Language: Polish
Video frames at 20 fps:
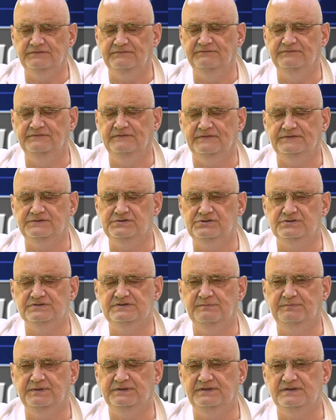w
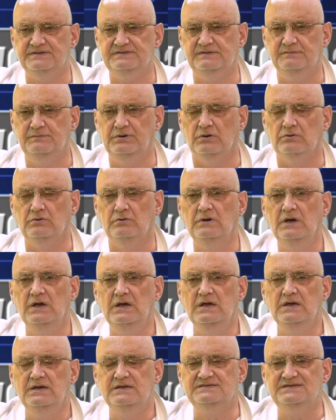2015 roku,
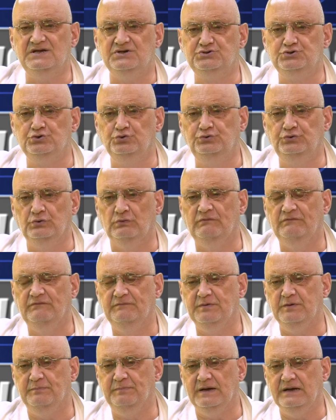zarzutów
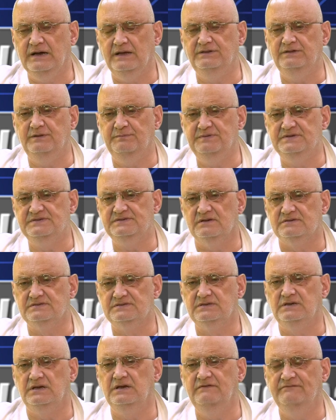propagandy
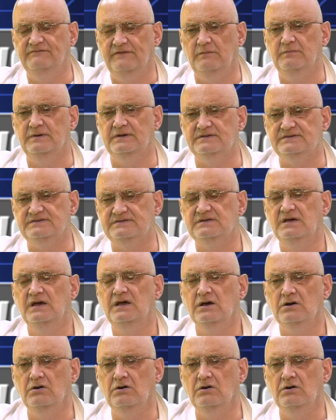pisowskiej wobec